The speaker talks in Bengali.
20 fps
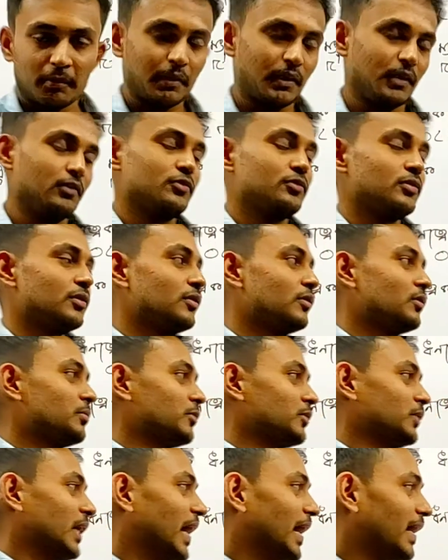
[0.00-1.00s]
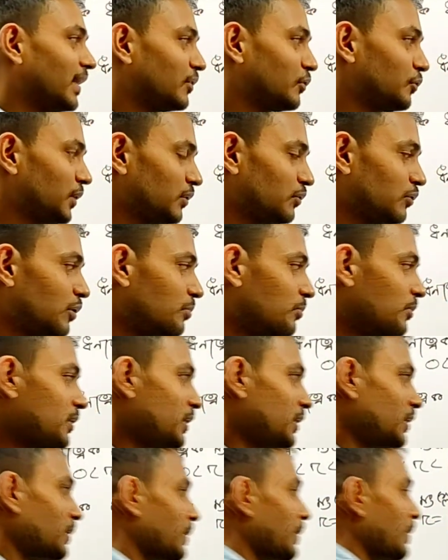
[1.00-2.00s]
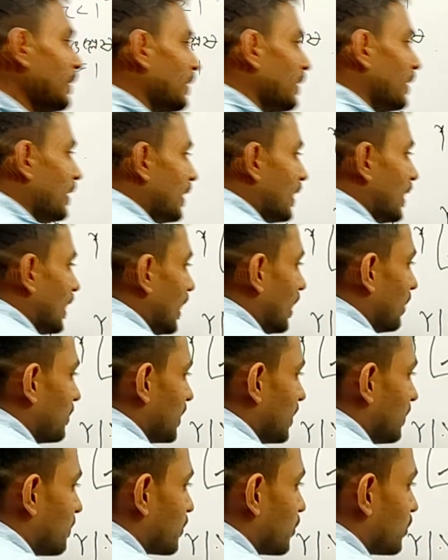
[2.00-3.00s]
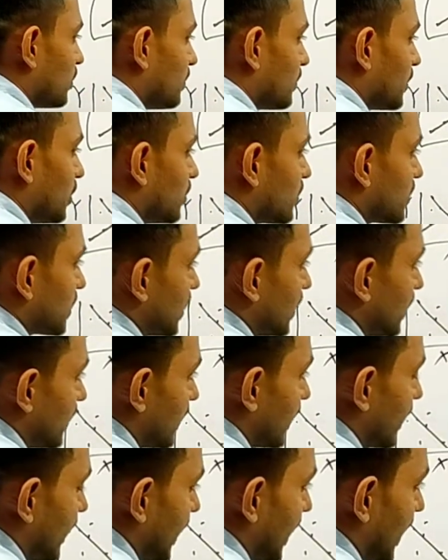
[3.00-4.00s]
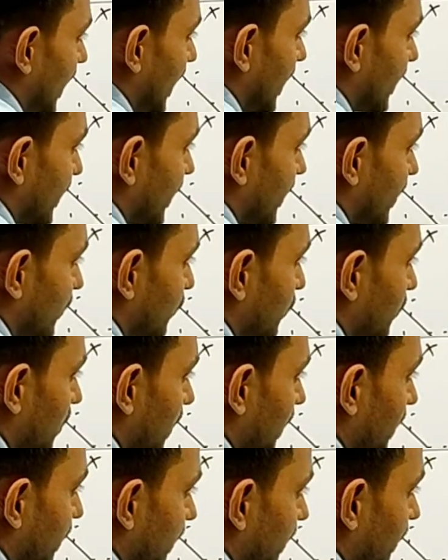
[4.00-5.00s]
আমরা আলোচনা করব তা আর এক্স ওয়াই ধর্ম কি আমরা প্রথমটা হচ্ছে আর এক্স ওয়াই